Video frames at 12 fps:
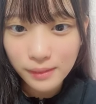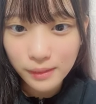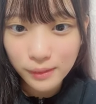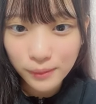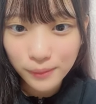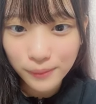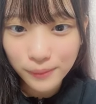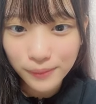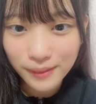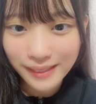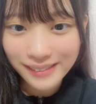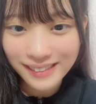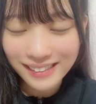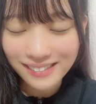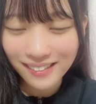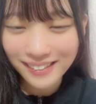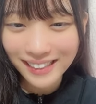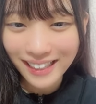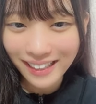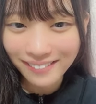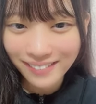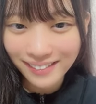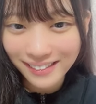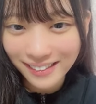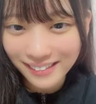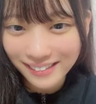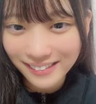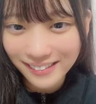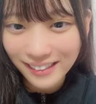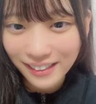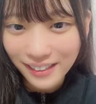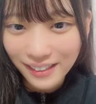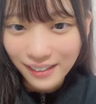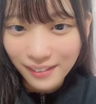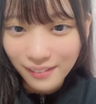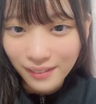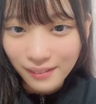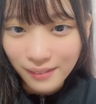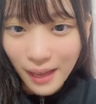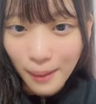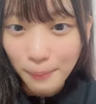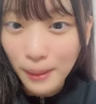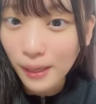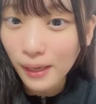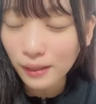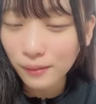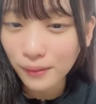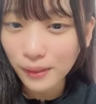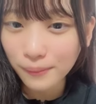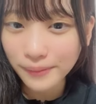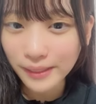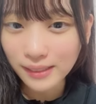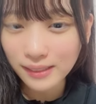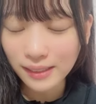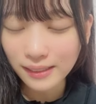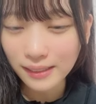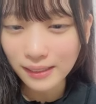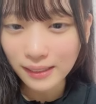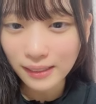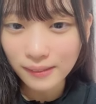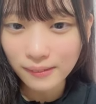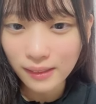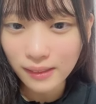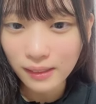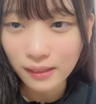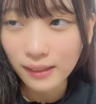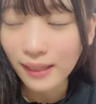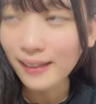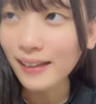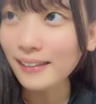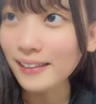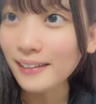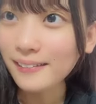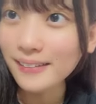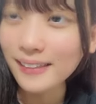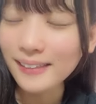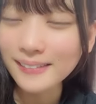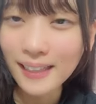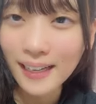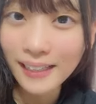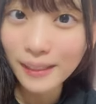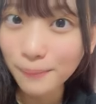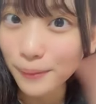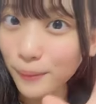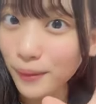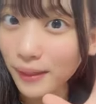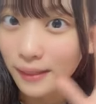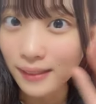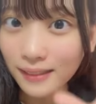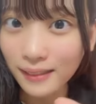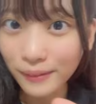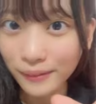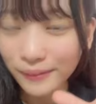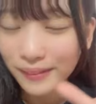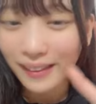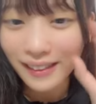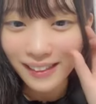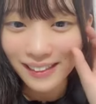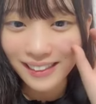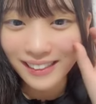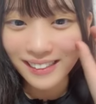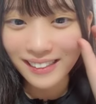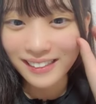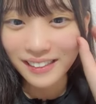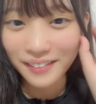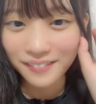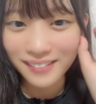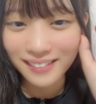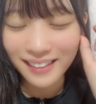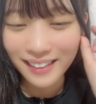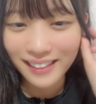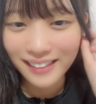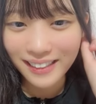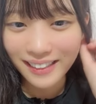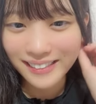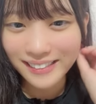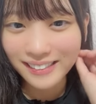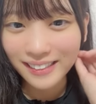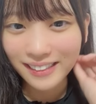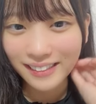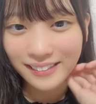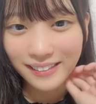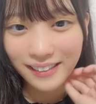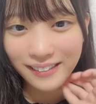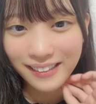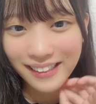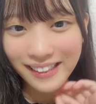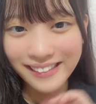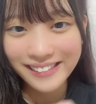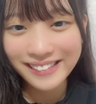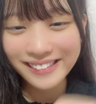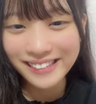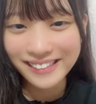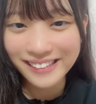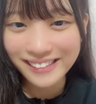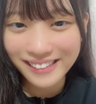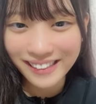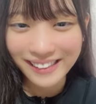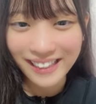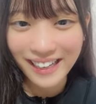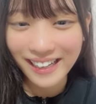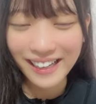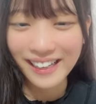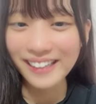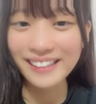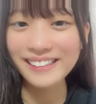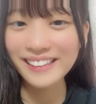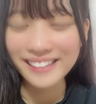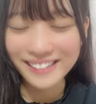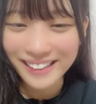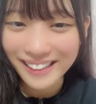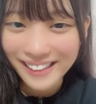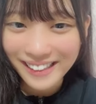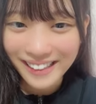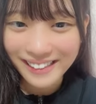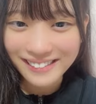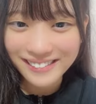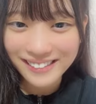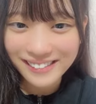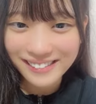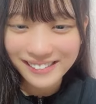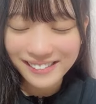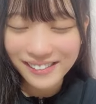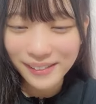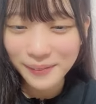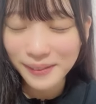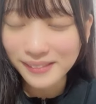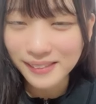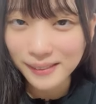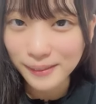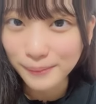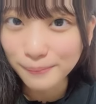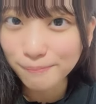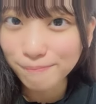そう激写しますえ待ってるあペンライトフィルム確かにいいよねいいよねなんかタオルがさ花火の柄だったの可愛いなって思った夏って感じだよねあかに好きすぎああなんて言ったあかにきしすぎは嬉しい